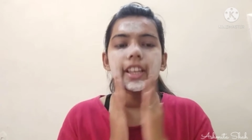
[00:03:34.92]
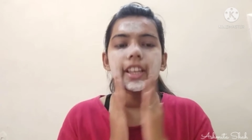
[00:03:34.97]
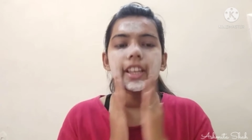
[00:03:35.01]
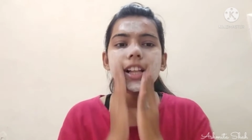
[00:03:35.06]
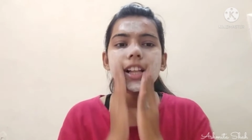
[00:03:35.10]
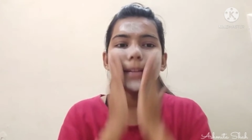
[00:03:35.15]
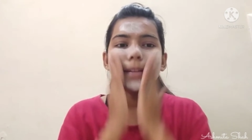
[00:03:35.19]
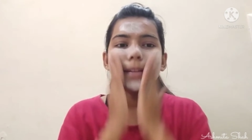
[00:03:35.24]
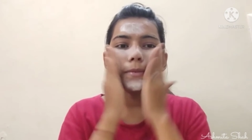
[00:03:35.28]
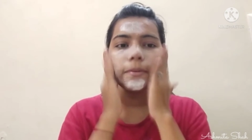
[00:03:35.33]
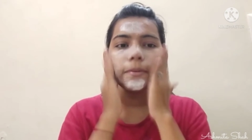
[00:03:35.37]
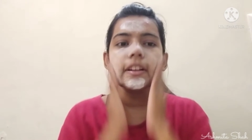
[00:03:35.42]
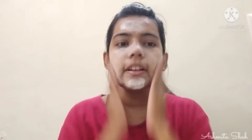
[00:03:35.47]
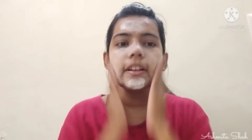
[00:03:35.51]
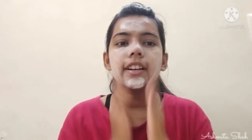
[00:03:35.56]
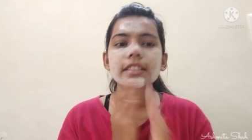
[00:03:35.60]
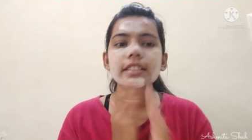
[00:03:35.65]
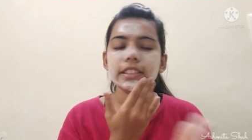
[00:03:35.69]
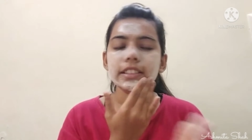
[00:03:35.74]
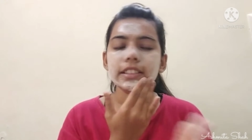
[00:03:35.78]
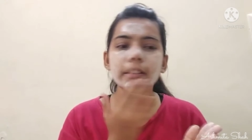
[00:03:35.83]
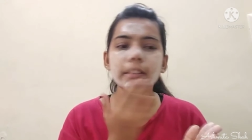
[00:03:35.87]
की हेल्प से भी कर
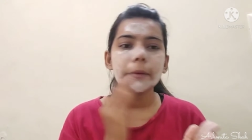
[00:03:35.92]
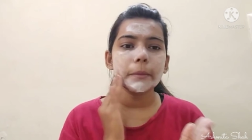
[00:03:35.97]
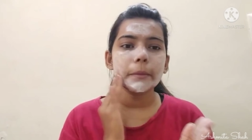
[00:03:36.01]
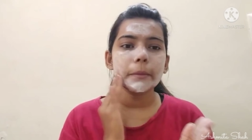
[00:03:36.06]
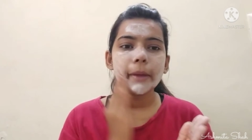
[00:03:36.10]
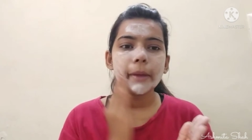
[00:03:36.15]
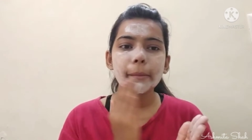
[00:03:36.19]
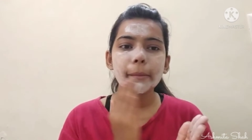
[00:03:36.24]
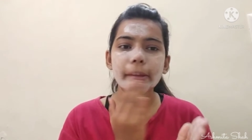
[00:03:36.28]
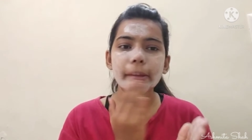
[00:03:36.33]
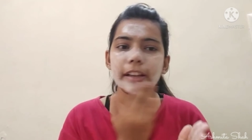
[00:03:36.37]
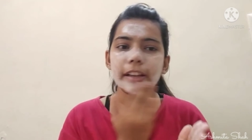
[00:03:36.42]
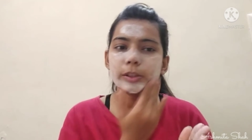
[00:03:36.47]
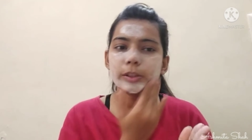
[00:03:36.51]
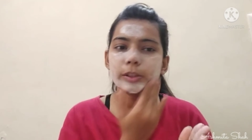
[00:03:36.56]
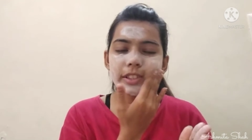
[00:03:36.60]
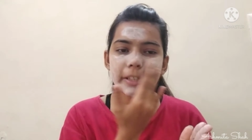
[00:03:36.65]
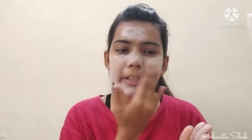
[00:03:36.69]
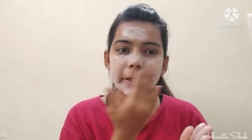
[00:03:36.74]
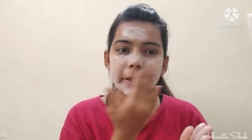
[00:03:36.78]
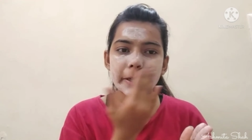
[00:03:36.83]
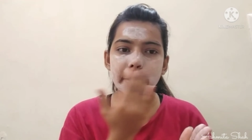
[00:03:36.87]
सकते हो पर मैं पहले थोड़ा
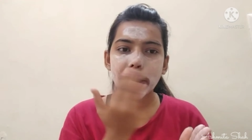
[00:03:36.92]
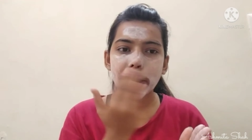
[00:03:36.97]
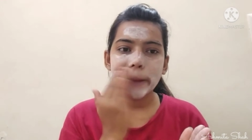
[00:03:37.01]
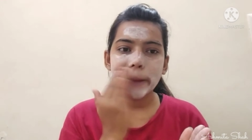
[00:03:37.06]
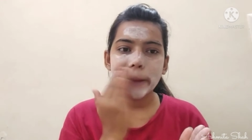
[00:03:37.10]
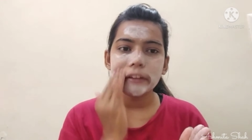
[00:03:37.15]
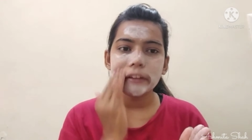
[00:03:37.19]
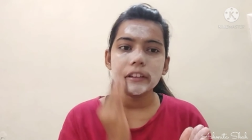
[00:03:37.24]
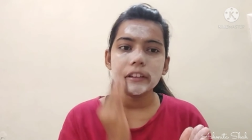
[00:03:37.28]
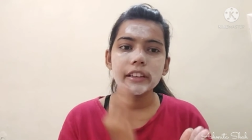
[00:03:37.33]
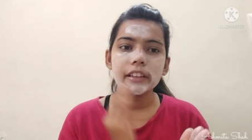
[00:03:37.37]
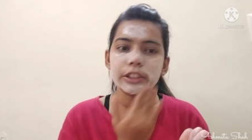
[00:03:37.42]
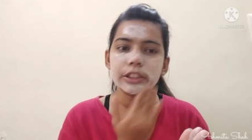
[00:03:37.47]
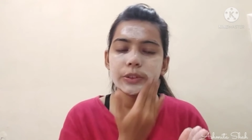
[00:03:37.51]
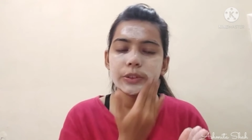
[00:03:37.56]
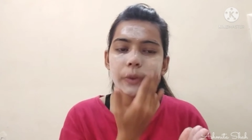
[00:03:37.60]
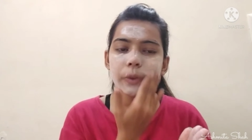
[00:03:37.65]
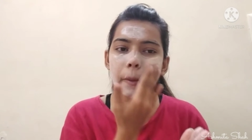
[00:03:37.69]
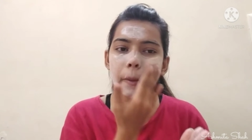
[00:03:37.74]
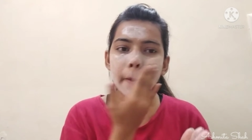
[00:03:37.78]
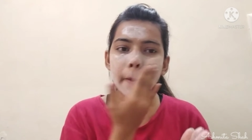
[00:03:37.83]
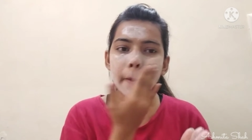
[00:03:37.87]
सा ड्राई कर लेती
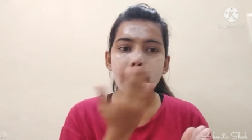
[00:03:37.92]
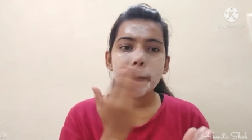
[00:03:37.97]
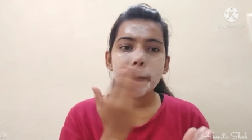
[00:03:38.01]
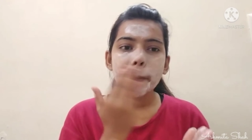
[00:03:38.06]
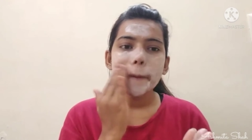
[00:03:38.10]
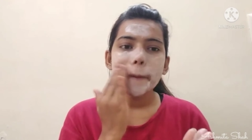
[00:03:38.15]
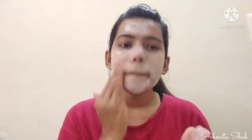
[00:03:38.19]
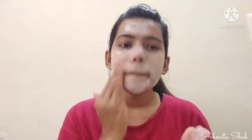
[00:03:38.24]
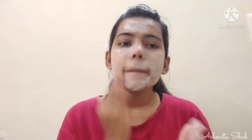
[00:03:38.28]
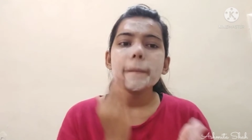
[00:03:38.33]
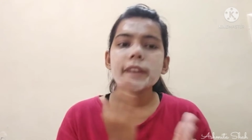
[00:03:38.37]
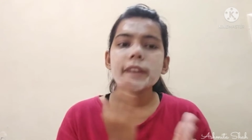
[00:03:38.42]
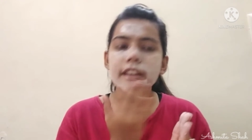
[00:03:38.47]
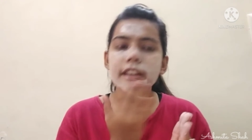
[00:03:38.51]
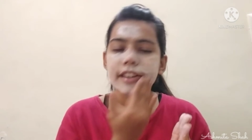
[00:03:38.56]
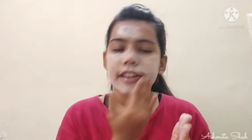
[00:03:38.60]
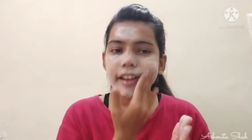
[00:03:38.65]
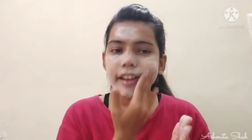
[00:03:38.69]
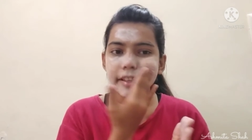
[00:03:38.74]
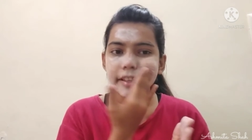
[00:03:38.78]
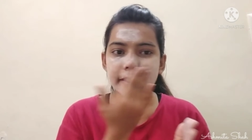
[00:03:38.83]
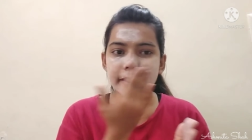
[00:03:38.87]
हूँ
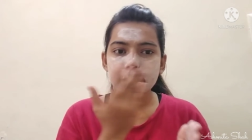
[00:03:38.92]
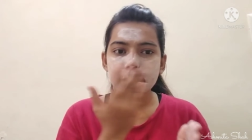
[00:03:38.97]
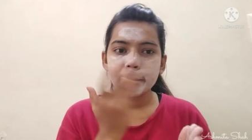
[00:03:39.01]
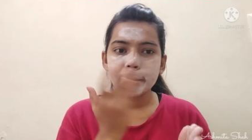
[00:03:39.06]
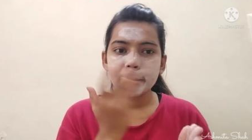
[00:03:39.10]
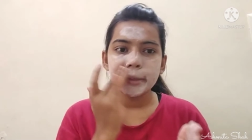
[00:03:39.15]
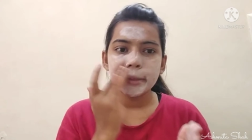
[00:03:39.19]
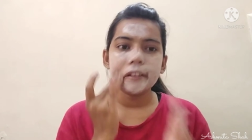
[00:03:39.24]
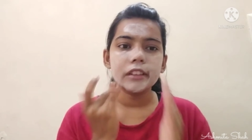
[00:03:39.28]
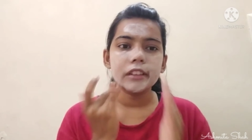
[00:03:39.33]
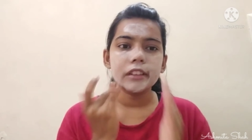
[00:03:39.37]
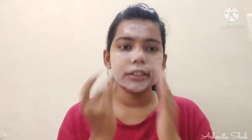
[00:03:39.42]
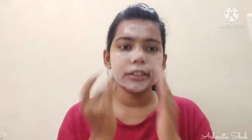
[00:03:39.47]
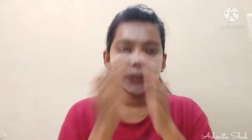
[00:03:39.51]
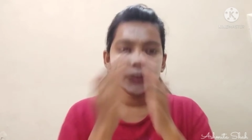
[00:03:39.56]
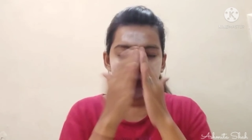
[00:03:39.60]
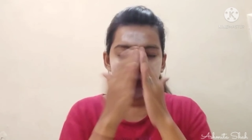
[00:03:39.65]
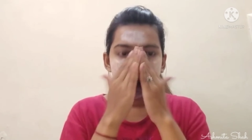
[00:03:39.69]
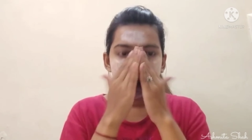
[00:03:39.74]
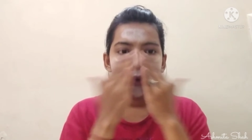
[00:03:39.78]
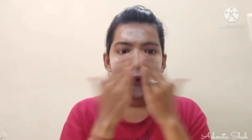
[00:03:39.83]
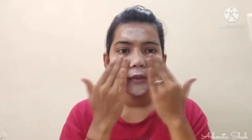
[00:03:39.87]
ड्राई स्क्रबिंग कर लेती
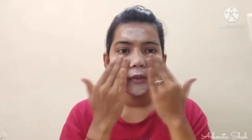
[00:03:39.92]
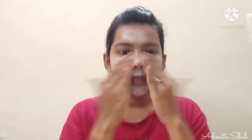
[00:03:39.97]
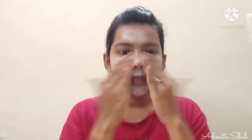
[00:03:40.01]
हूँ और